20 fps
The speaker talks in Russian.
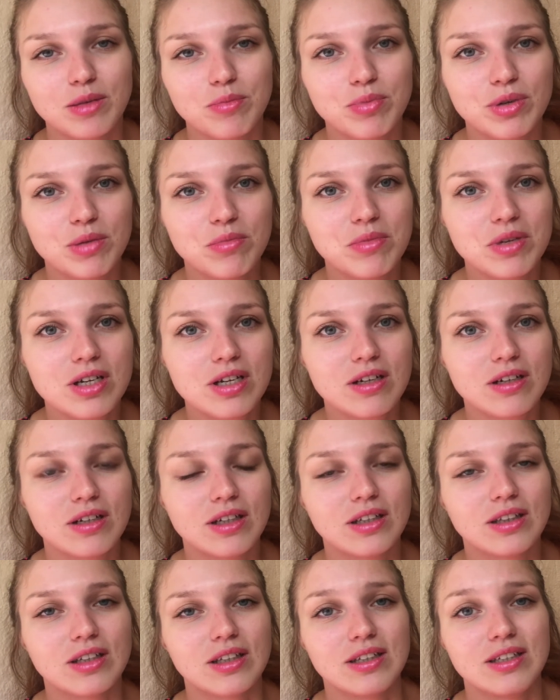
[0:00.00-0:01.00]
Например,
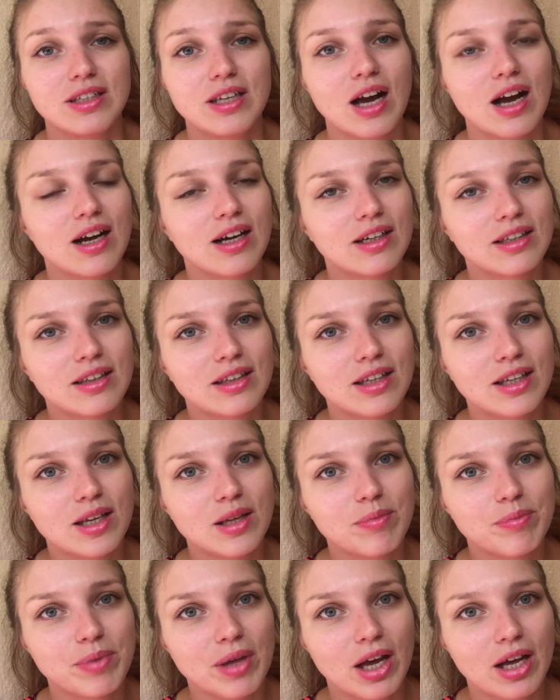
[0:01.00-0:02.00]
это
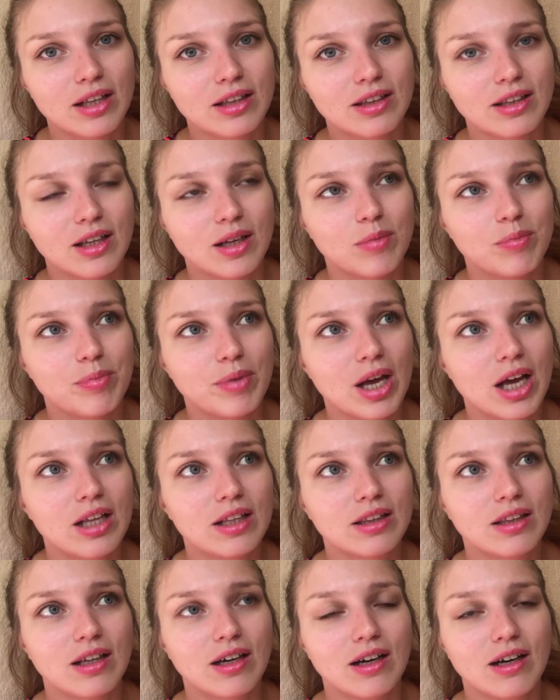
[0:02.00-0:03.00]
ягодные пятна,
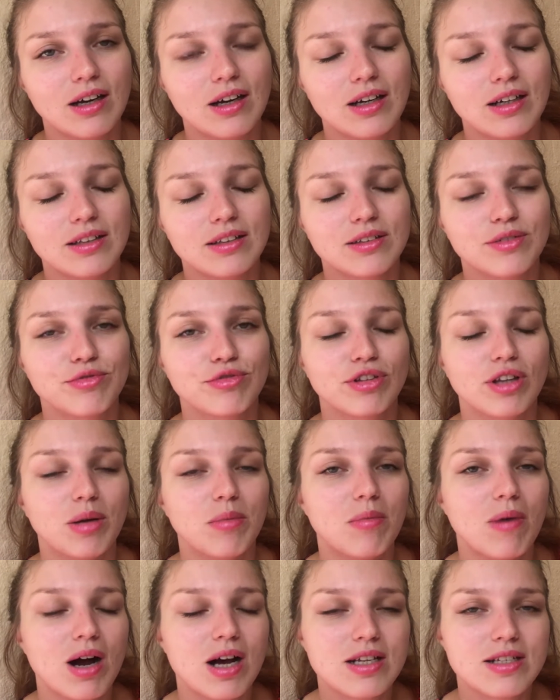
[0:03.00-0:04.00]
пятна от
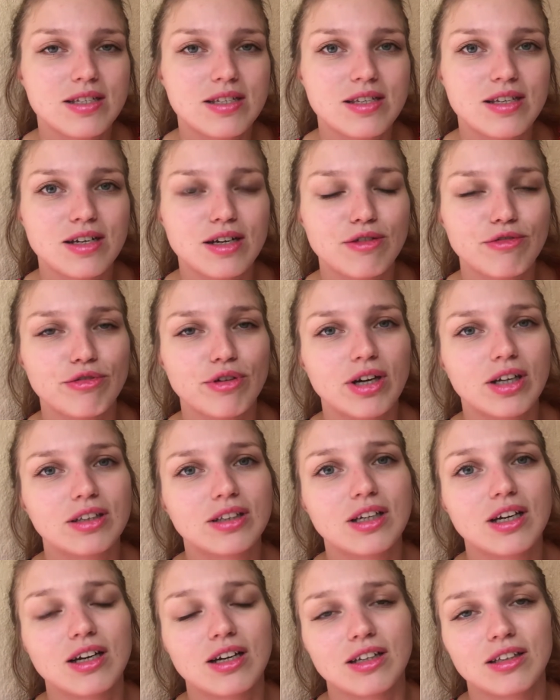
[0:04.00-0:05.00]
фломастеров,
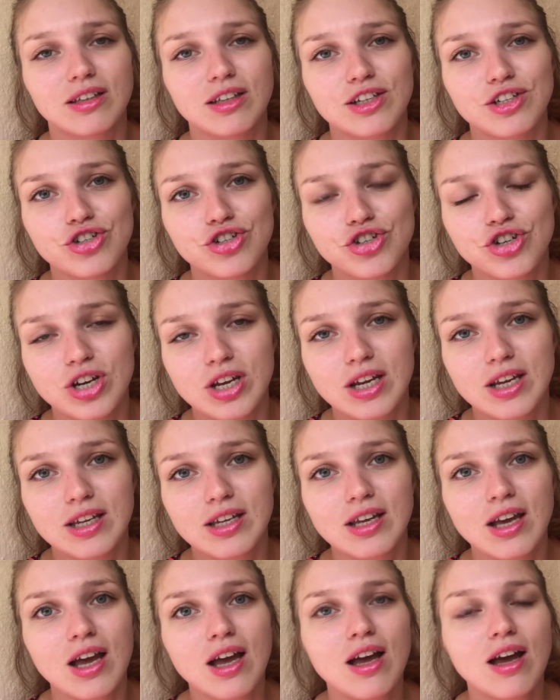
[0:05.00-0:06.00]
от
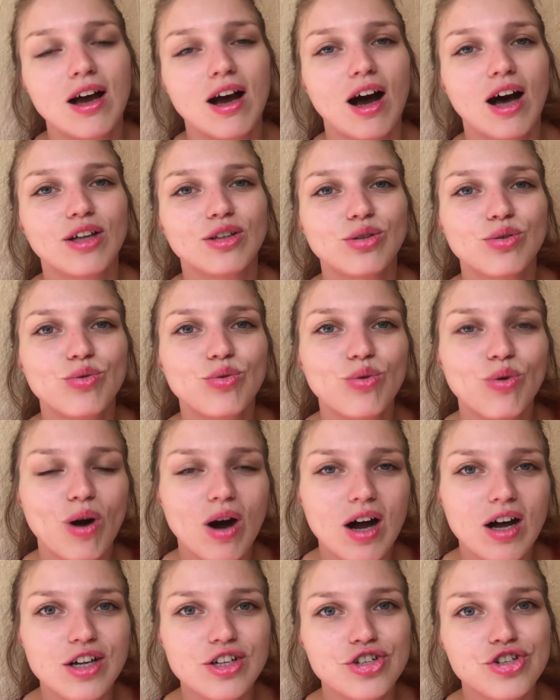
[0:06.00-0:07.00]
карандашей, от
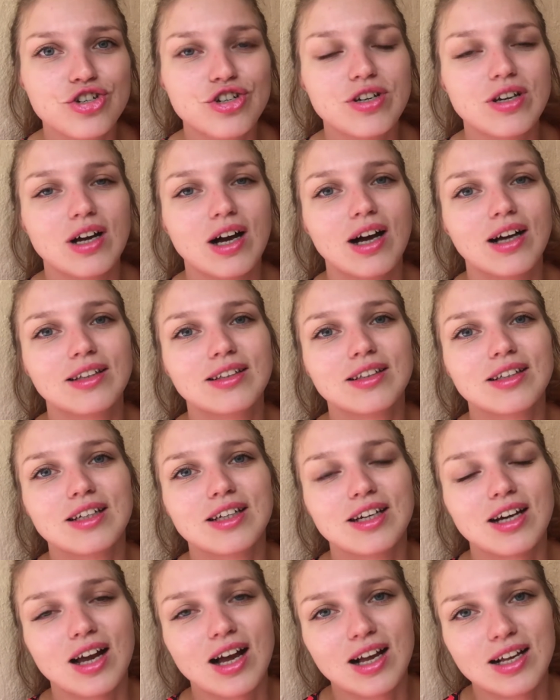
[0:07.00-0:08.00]
гуаши, от
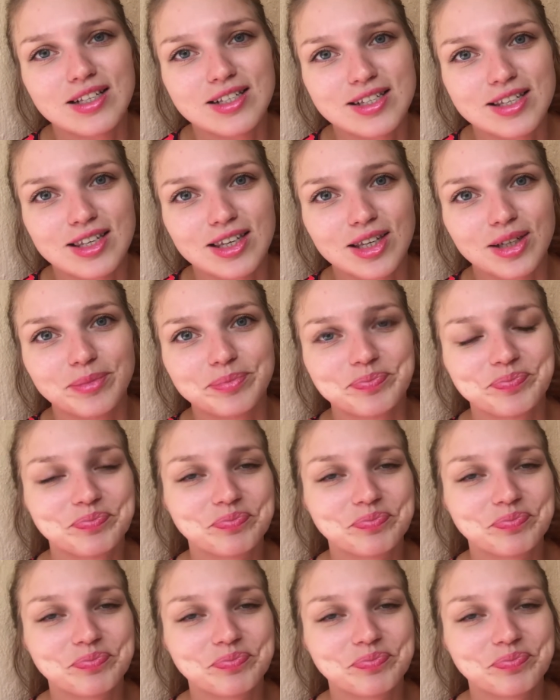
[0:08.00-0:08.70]
краски